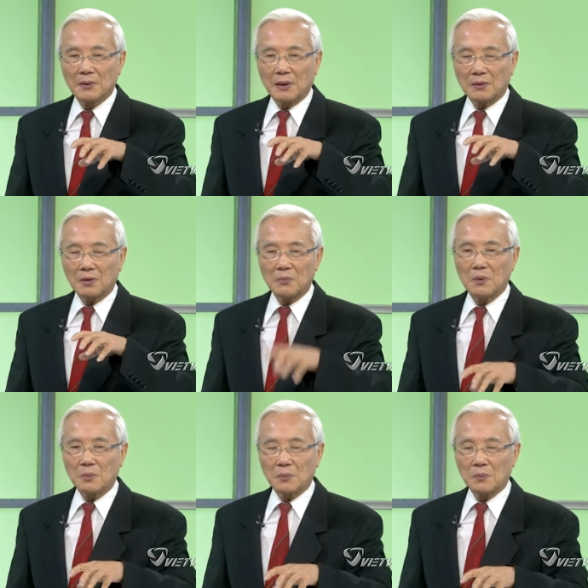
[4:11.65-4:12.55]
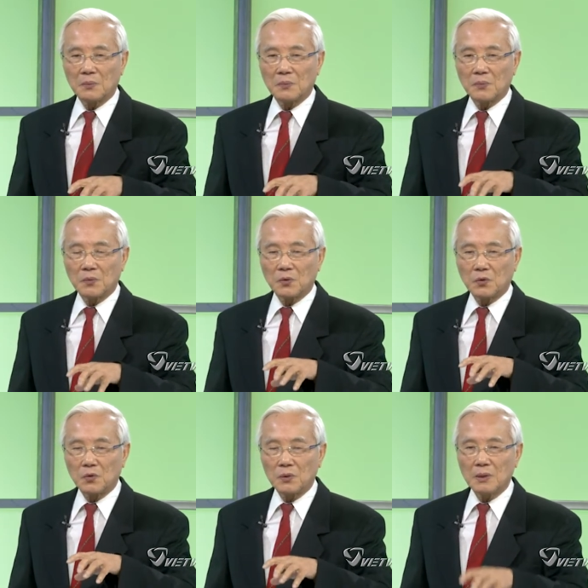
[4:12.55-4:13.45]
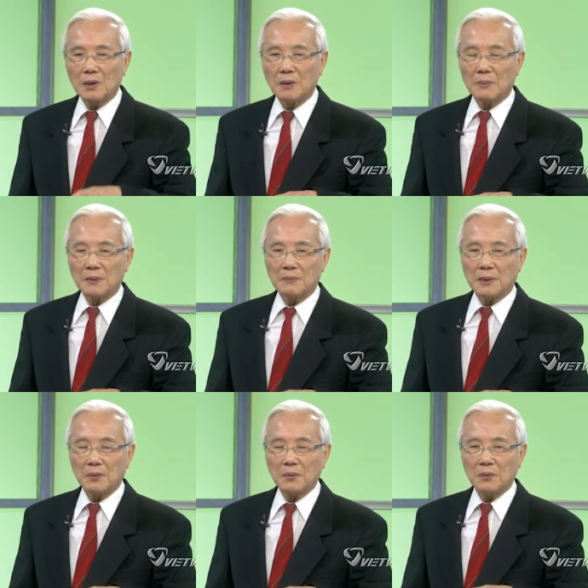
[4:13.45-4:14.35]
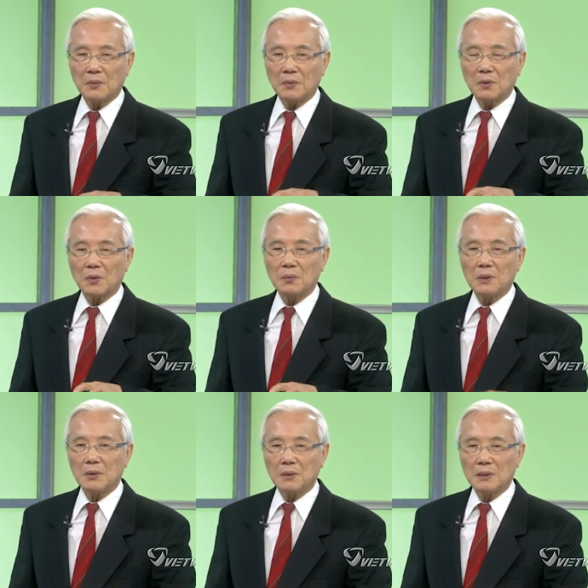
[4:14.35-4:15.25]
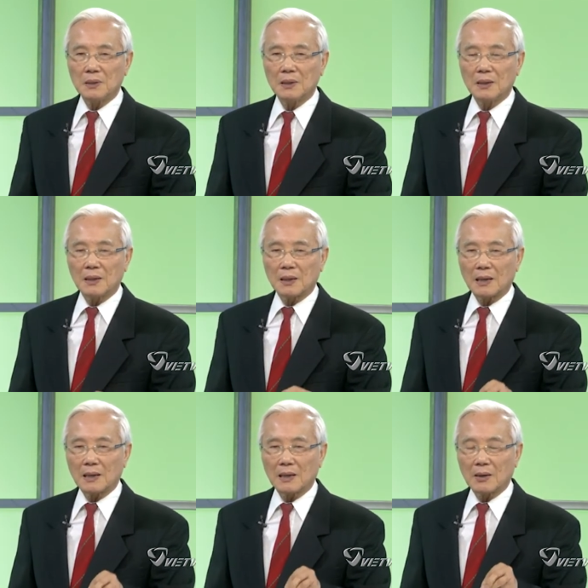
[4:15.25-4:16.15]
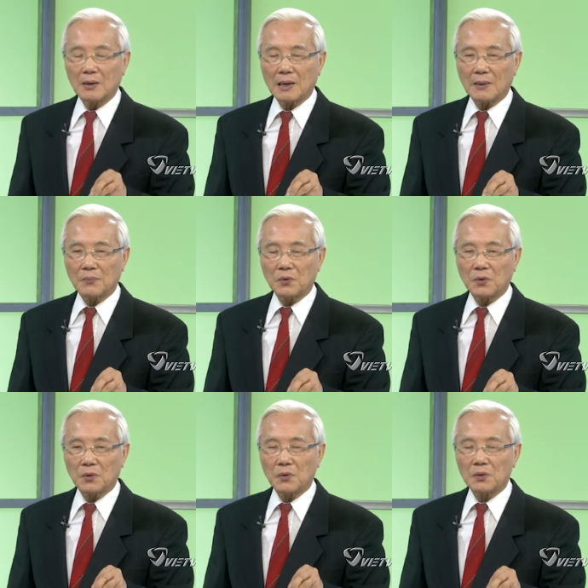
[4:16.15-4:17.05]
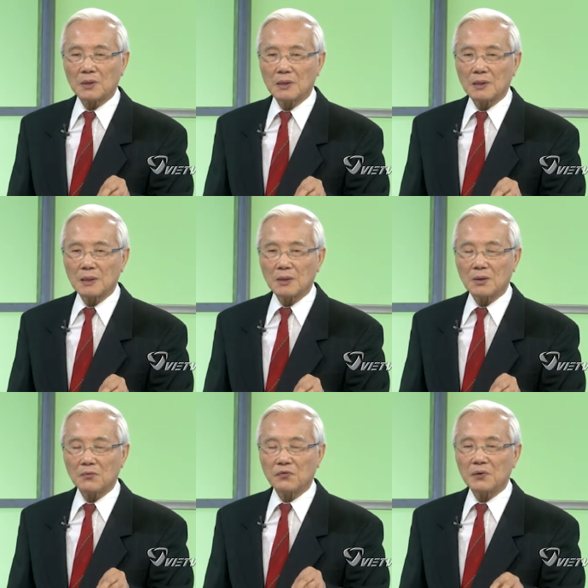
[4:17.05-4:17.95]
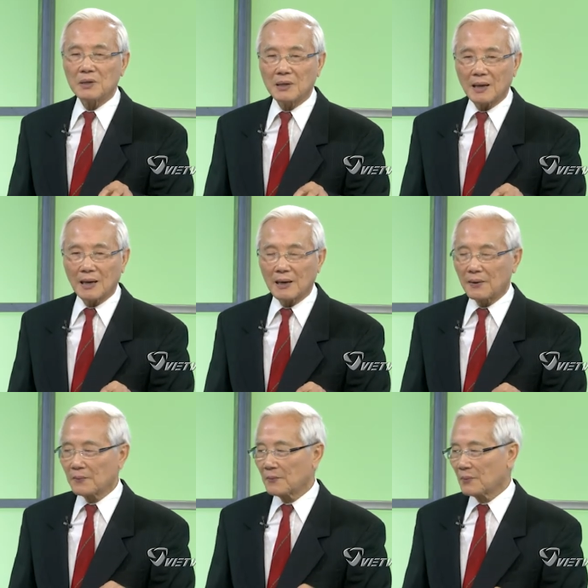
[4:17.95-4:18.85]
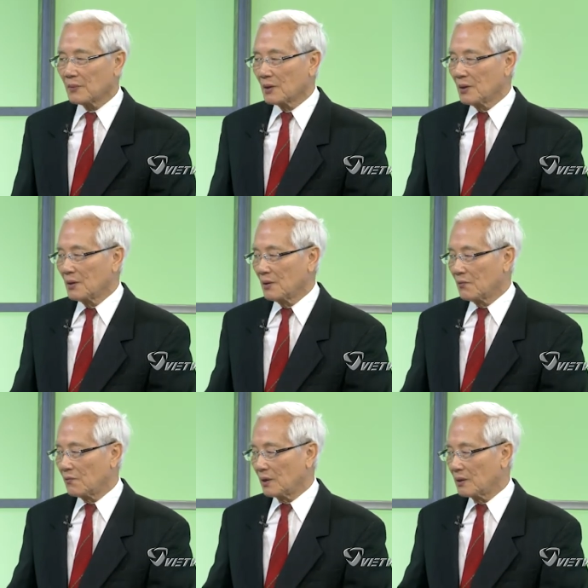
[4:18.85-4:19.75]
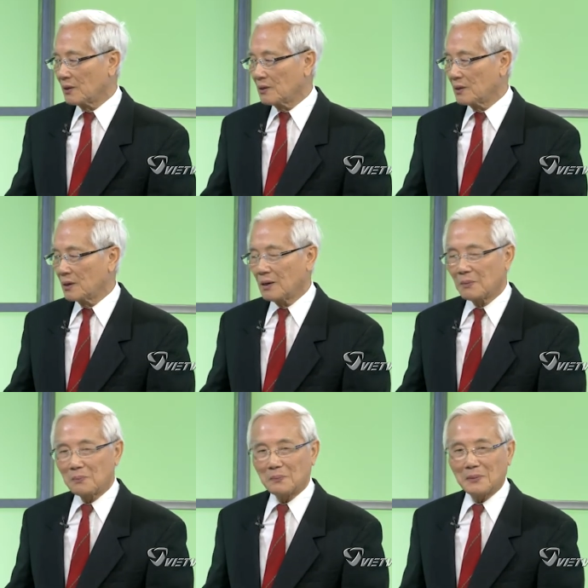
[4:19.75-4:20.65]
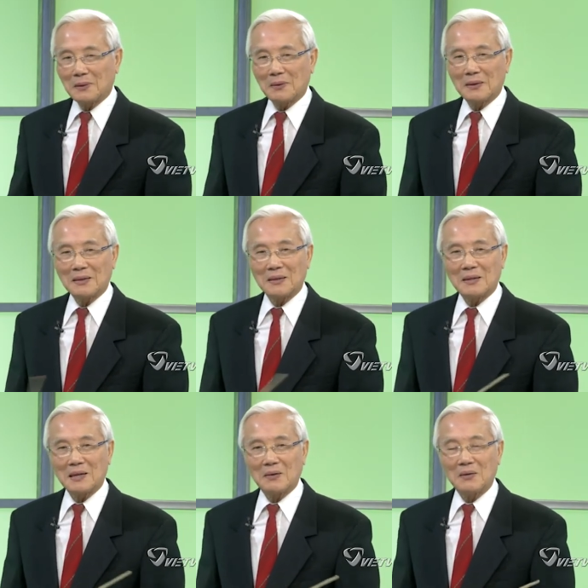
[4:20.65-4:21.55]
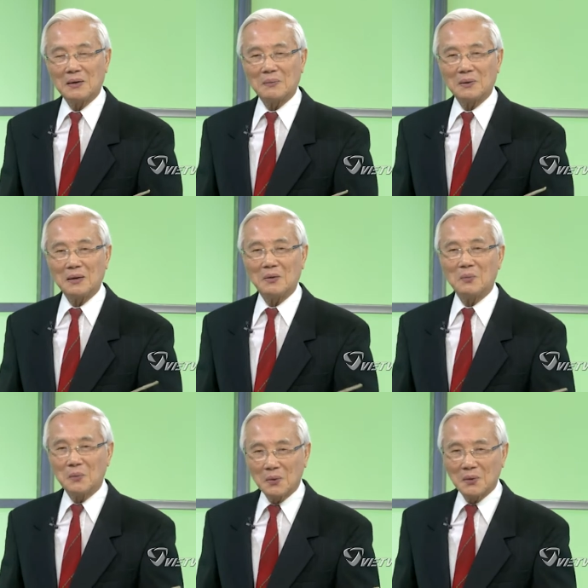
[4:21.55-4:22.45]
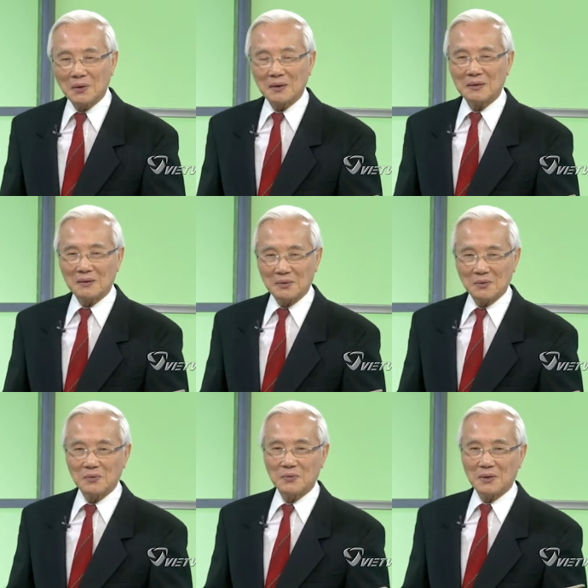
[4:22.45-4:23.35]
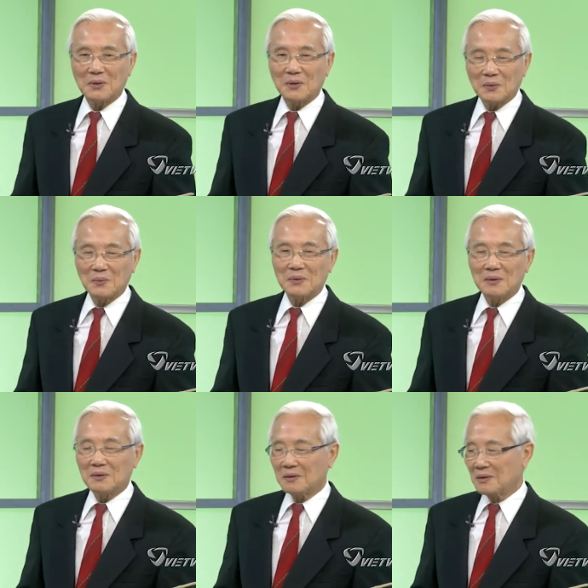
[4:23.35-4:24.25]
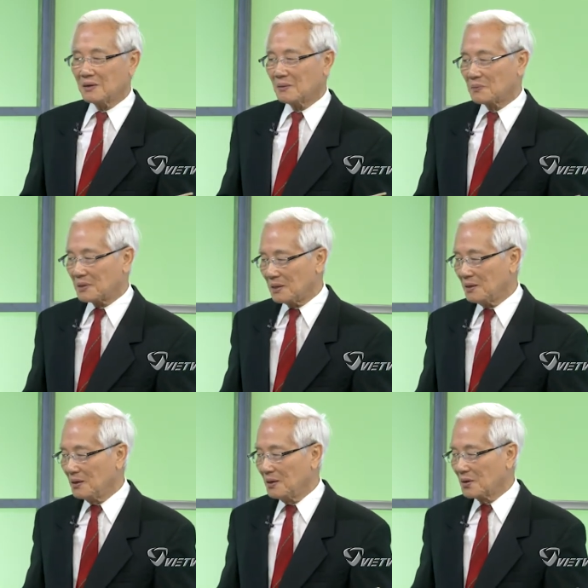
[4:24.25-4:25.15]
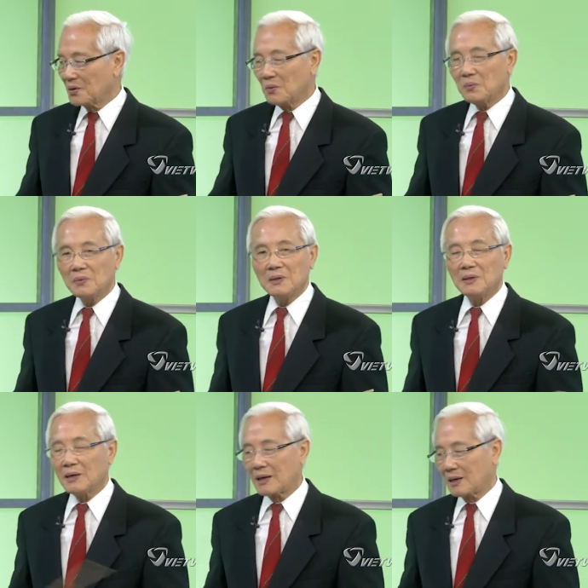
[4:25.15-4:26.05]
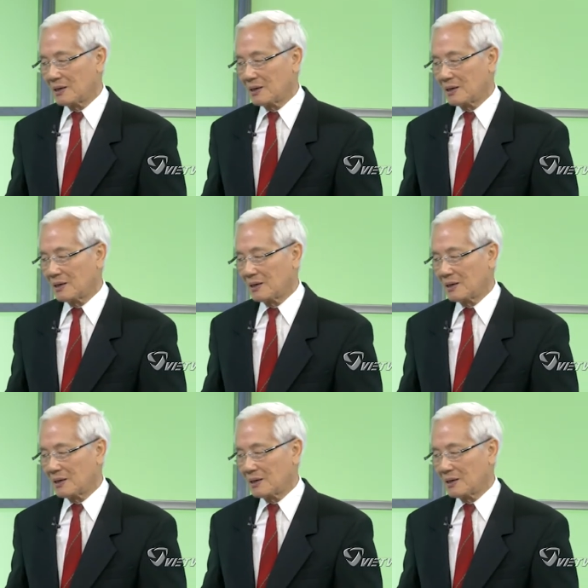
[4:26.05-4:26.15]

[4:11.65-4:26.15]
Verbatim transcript: ở trong bụng xuống những cái mạch máu nó cũng nhiều hơn thành ra nó làm cho nó sưng lên nó phình ra và những cái trường hợp mà gọi là giao hợp cái hậu môn đó, thì thưa quý vị nó cũng đưa tới trường hợp trĩ cũng như là